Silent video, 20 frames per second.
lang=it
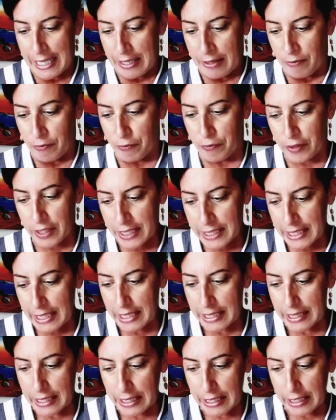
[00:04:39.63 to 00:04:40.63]

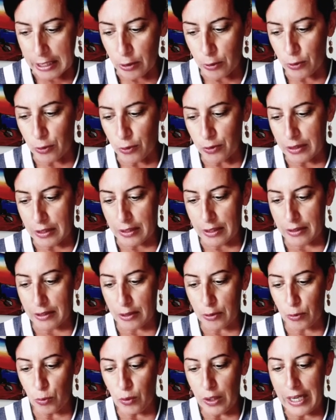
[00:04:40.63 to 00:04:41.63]
vedete che non ottenete
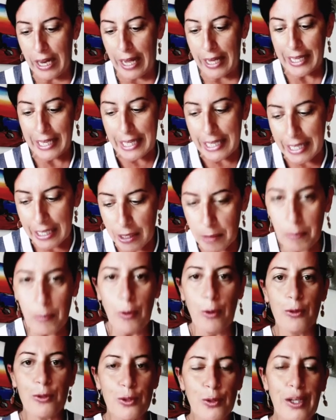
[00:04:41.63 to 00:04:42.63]
nulla, il
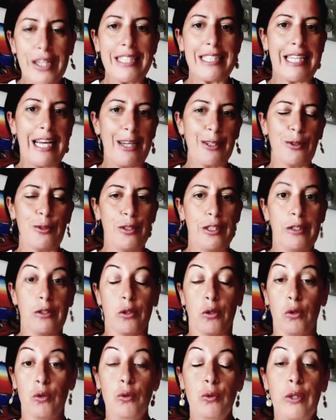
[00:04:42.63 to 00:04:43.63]
mondo è andato
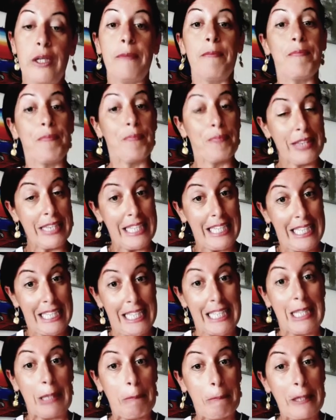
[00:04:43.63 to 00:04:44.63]
dietro lui.
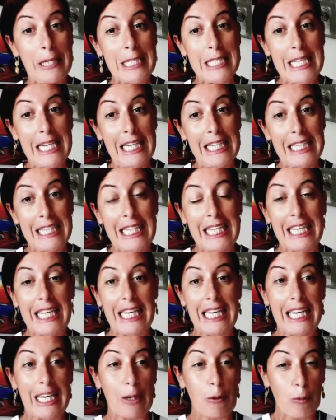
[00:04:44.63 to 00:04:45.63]
Tenete presente
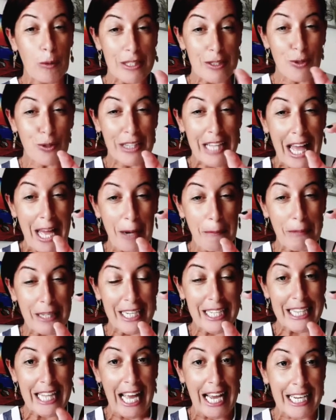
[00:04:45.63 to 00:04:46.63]
che questo
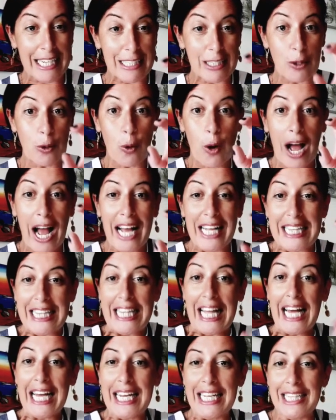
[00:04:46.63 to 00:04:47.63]
termine tecnico
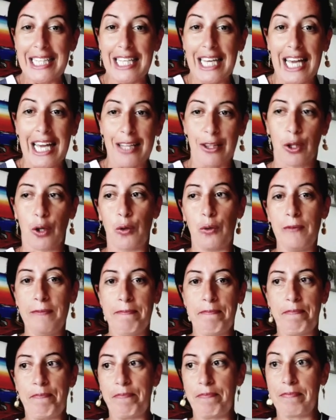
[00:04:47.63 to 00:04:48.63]
andare
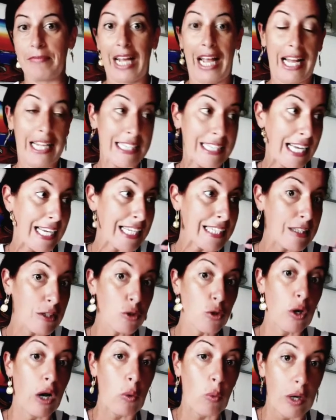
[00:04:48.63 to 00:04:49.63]
dietro, andare
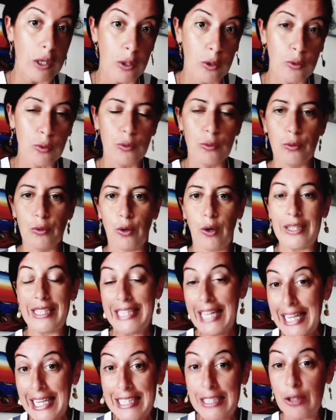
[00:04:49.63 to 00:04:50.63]
dietro a qualcuno,
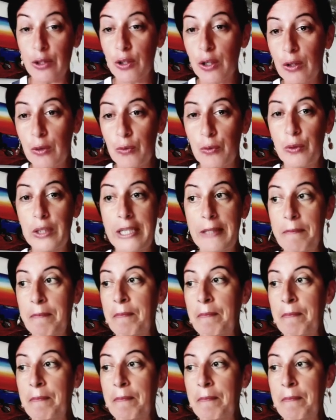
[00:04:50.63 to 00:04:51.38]
andare dietro a lui,